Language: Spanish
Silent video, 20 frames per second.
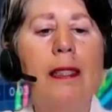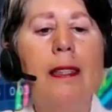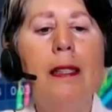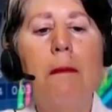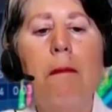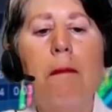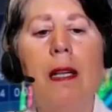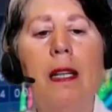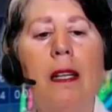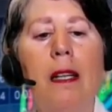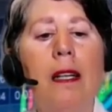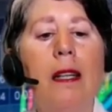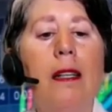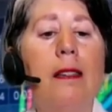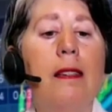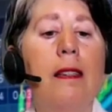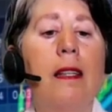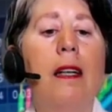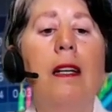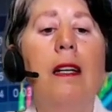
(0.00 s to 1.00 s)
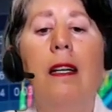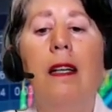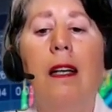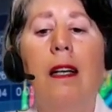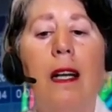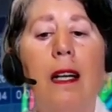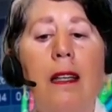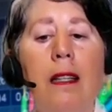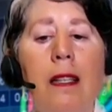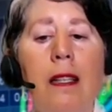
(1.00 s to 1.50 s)
simple, que es
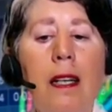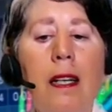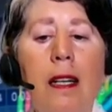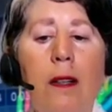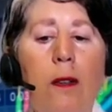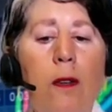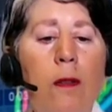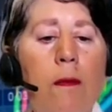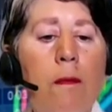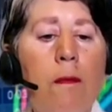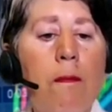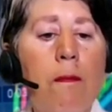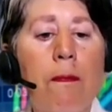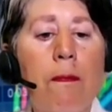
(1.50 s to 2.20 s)
el dinero.